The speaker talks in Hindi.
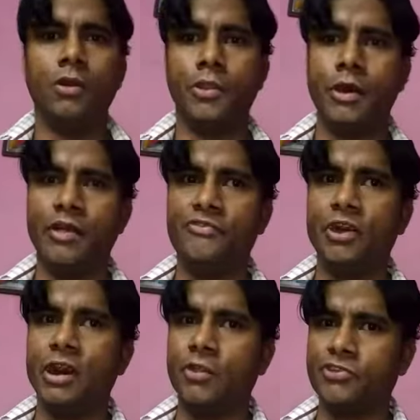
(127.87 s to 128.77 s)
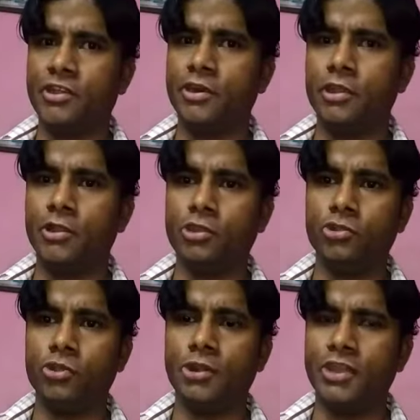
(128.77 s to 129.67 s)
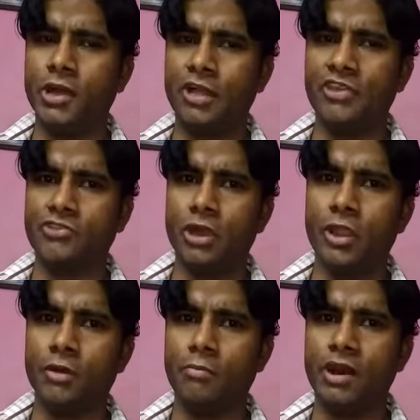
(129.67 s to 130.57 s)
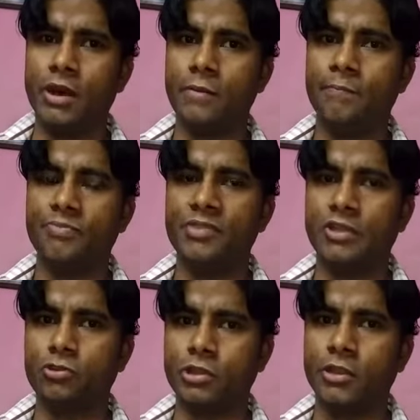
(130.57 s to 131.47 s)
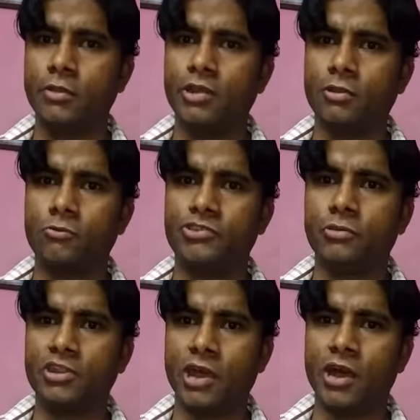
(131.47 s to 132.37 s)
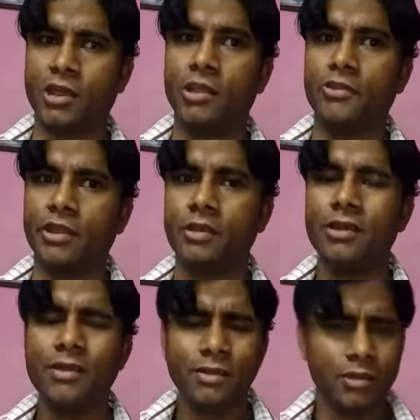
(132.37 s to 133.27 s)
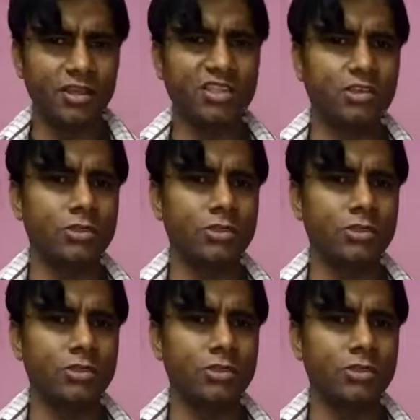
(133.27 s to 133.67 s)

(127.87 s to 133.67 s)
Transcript: अरे अच्छा तने लड़की छेड़ी आ जा थाने माँ ना तो तने मेरे को कमिश्नर ठाका ले जाएंगे नहीं सर